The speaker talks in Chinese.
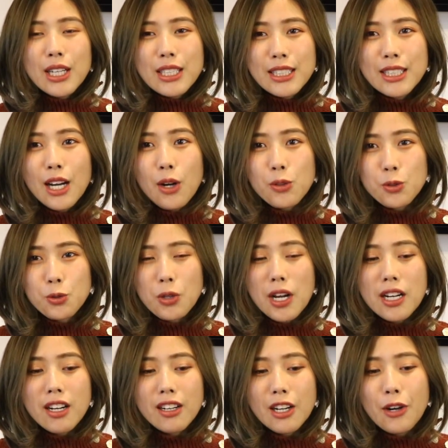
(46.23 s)
一套就
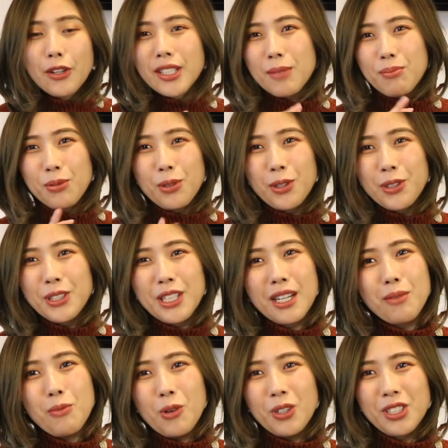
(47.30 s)
穿上，然后也不会有任
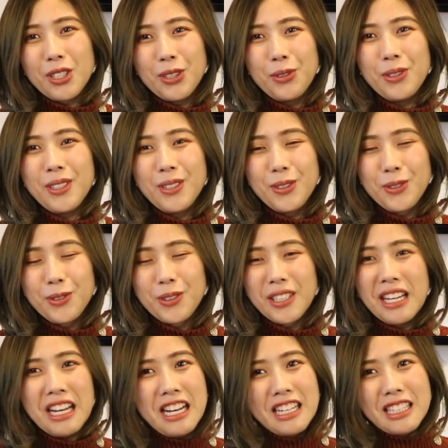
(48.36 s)
何磨脚的问题，就觉
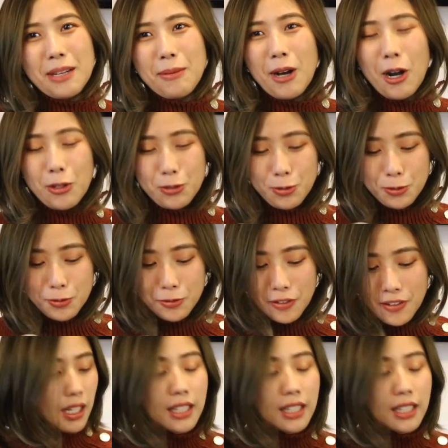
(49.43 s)
得它们好舒服。